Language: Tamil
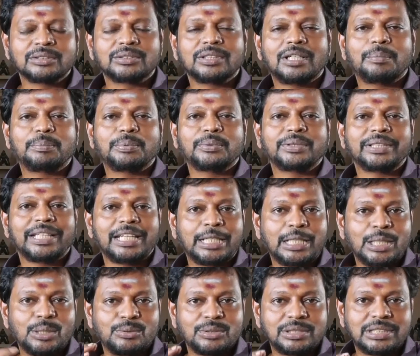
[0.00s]
ஸோ அப்போது
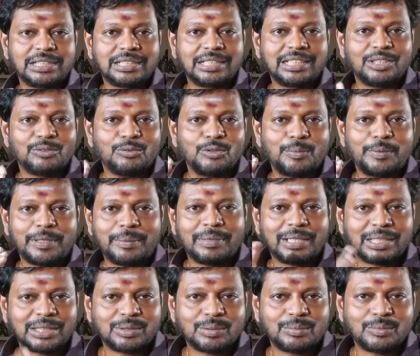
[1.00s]
எட்டி குச்சிக்கு எவ்வளோ பெரிய
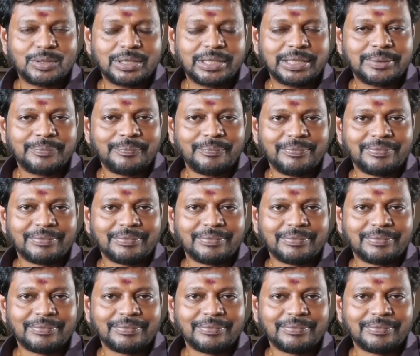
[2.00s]
மகத்துவம் உண்டு